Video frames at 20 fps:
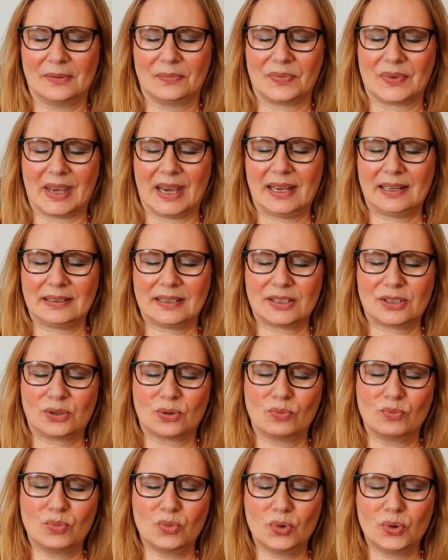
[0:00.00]
Ja, dass du
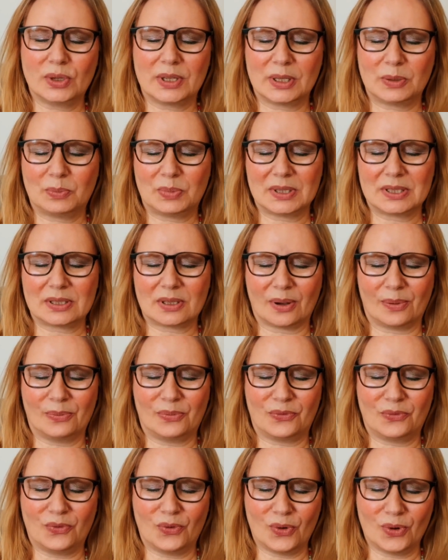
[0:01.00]
mutig bist,
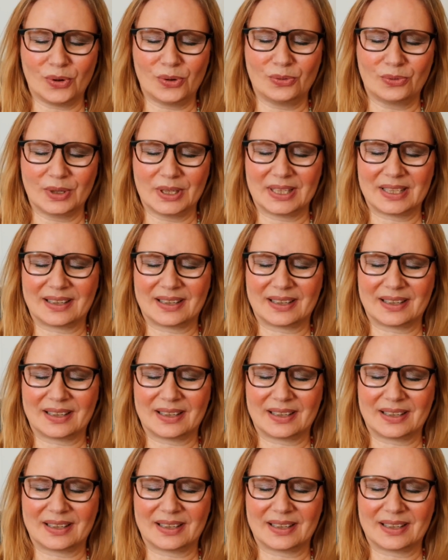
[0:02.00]
obwohl du nicht